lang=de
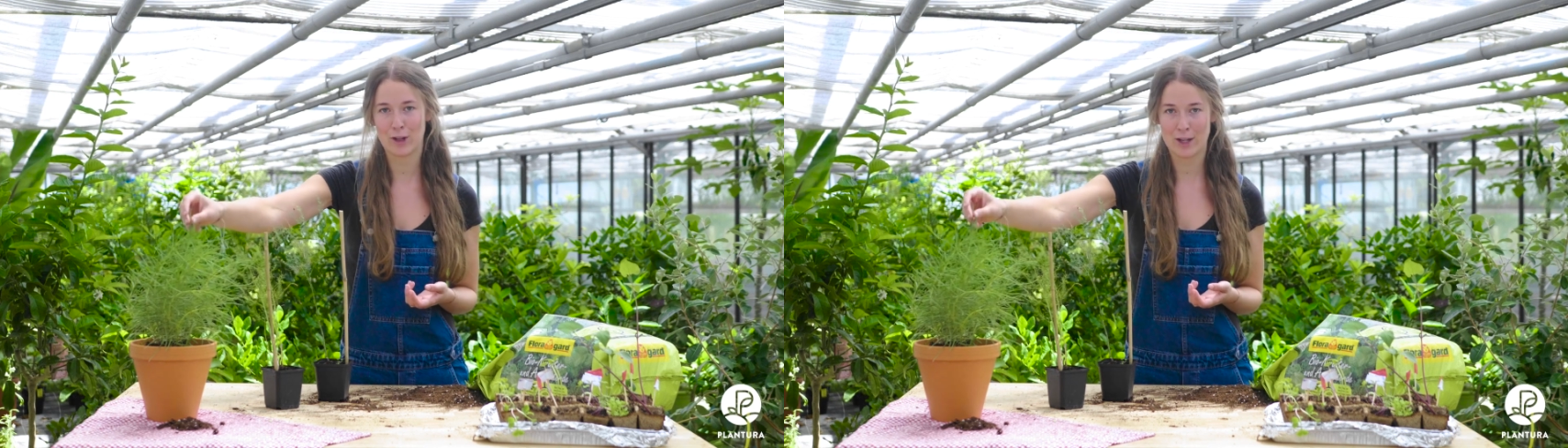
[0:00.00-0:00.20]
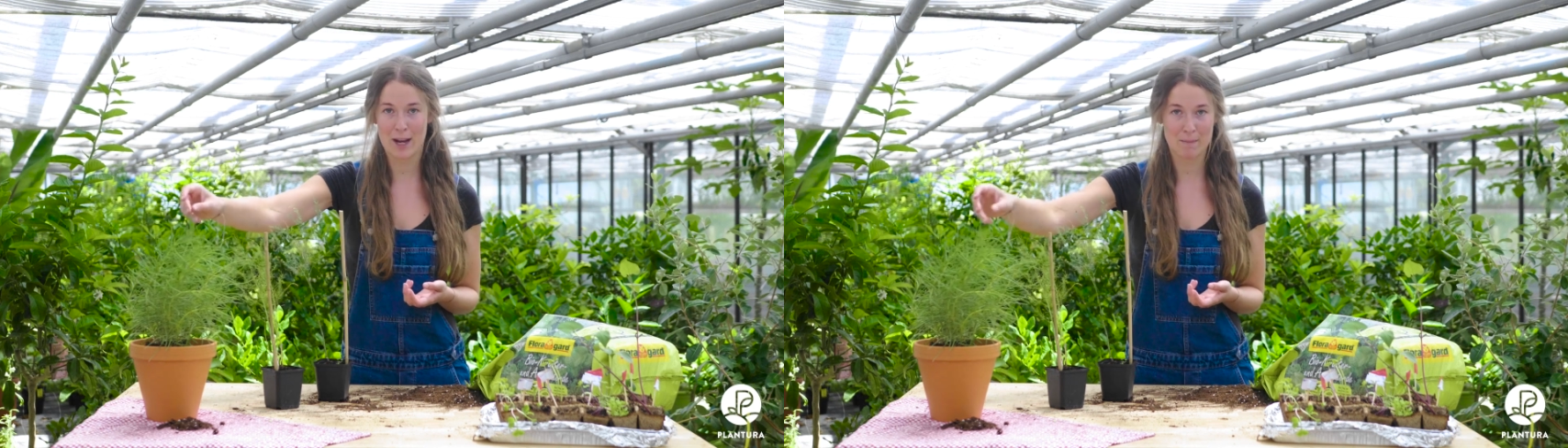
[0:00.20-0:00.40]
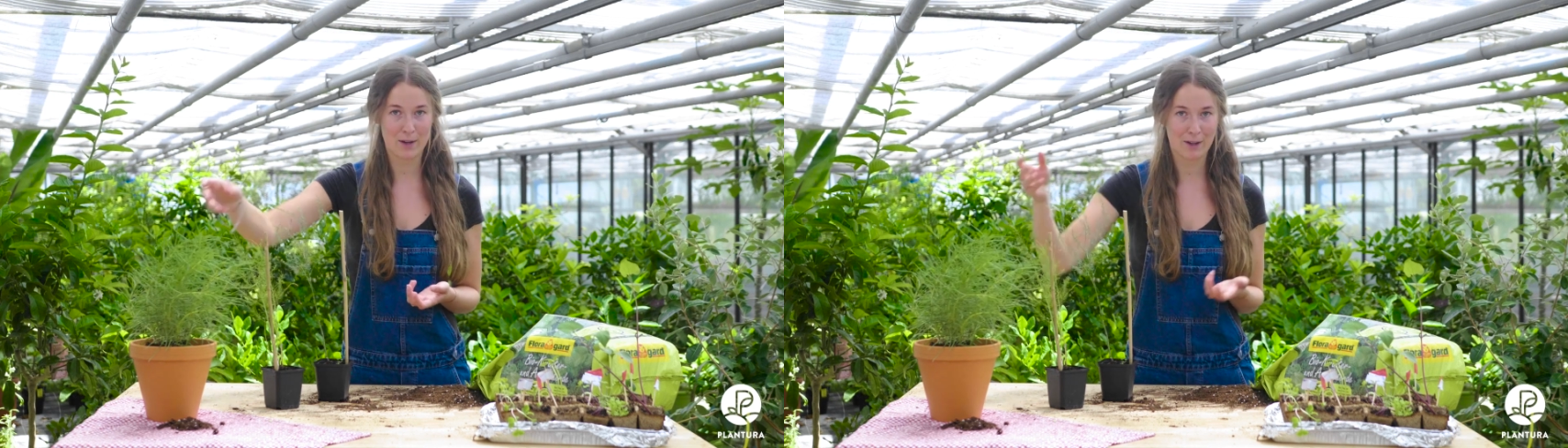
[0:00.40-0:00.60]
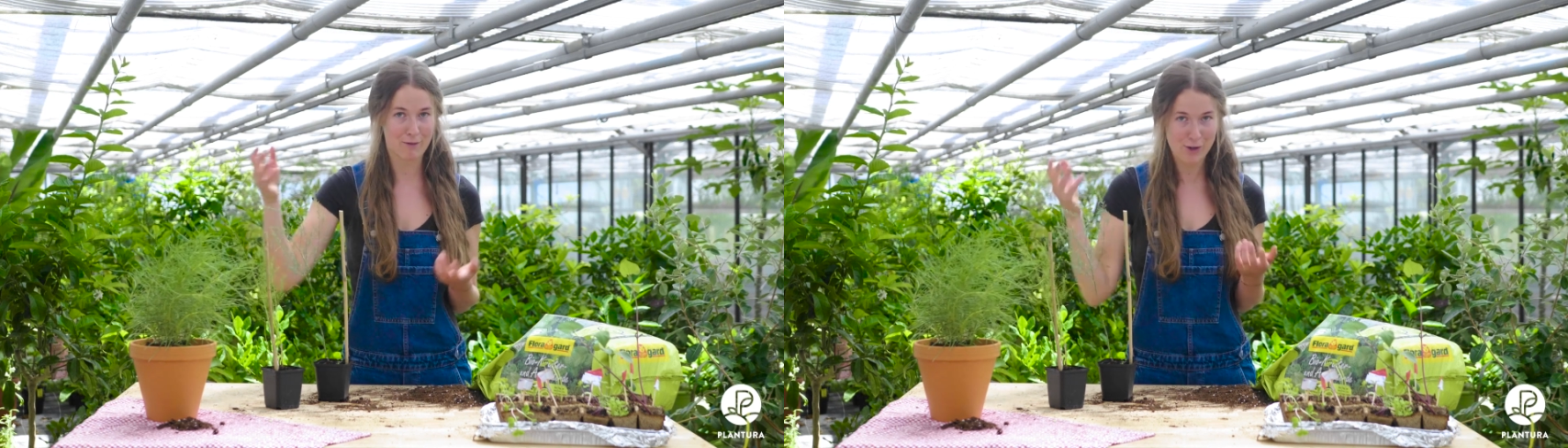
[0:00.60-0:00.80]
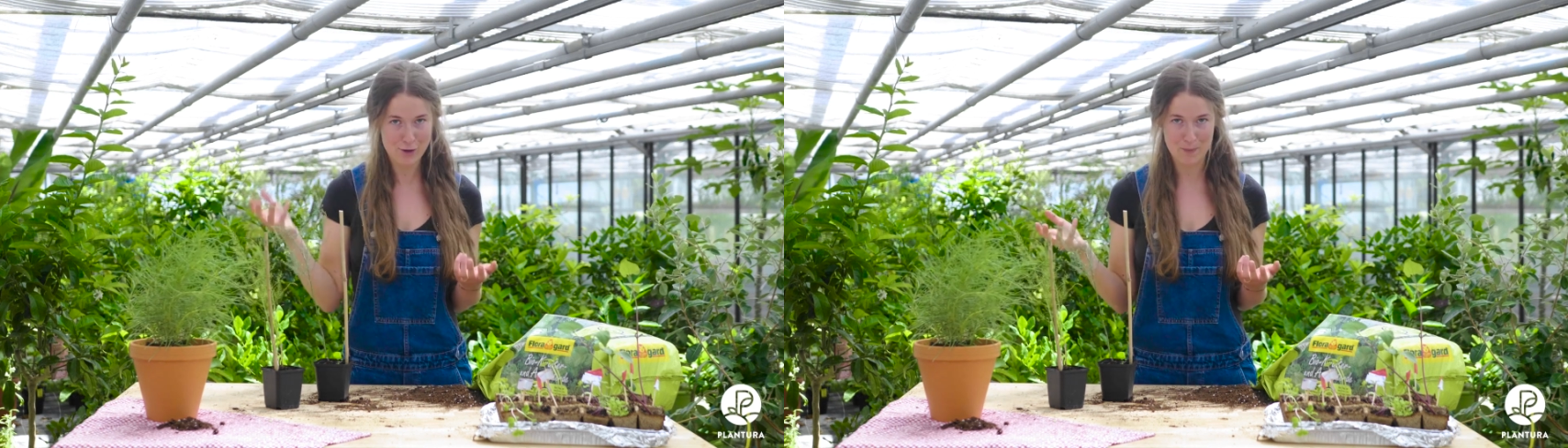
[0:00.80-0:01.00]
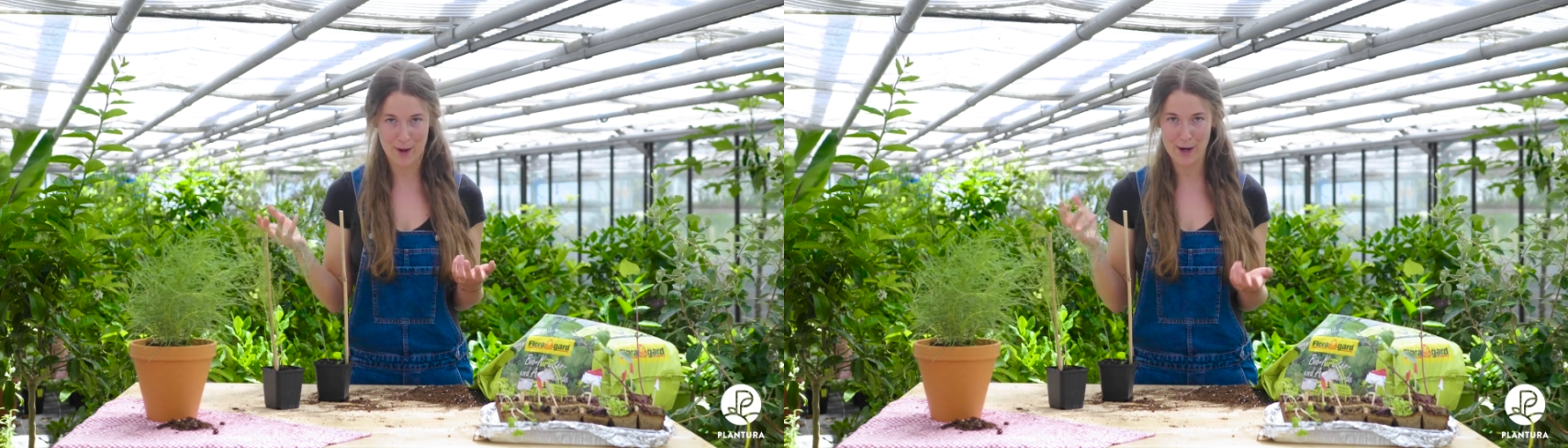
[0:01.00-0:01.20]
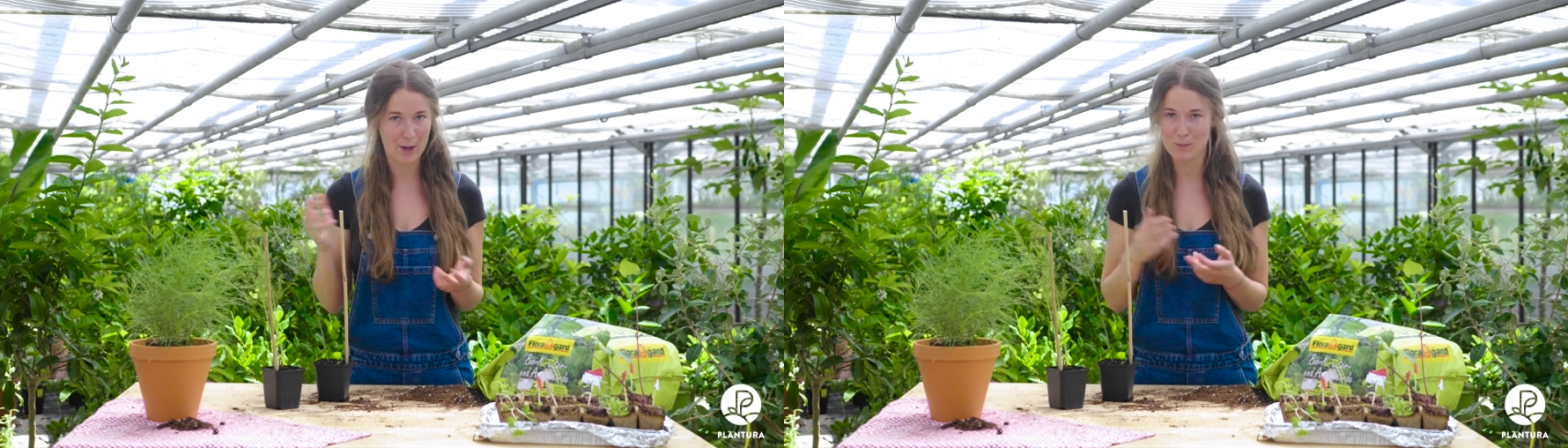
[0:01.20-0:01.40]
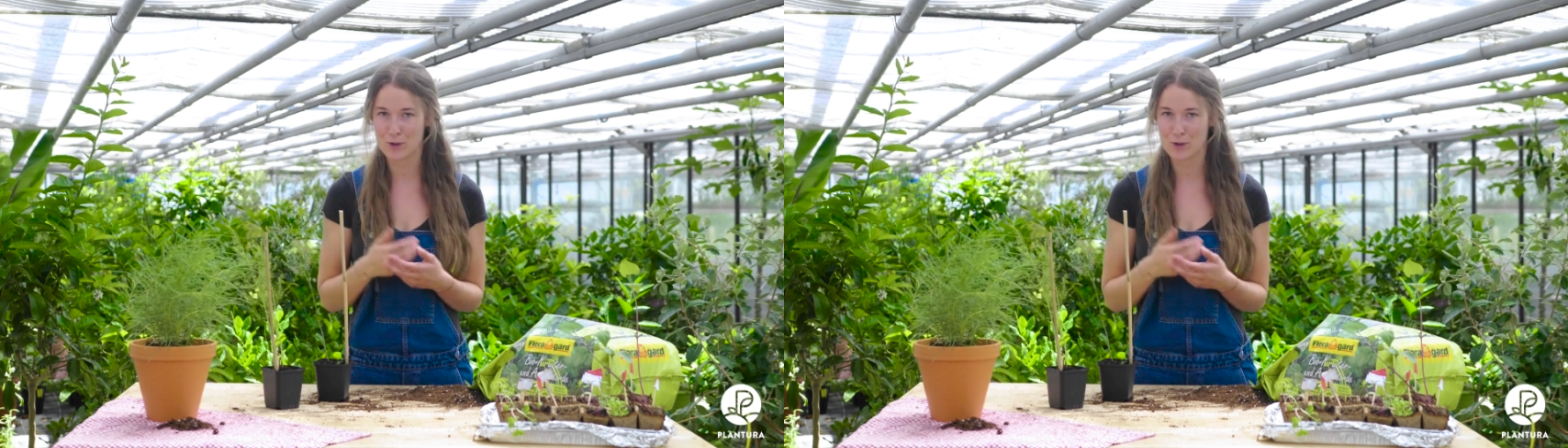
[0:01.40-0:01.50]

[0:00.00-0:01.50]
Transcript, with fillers: Dort nennt man ihn Wildspargel,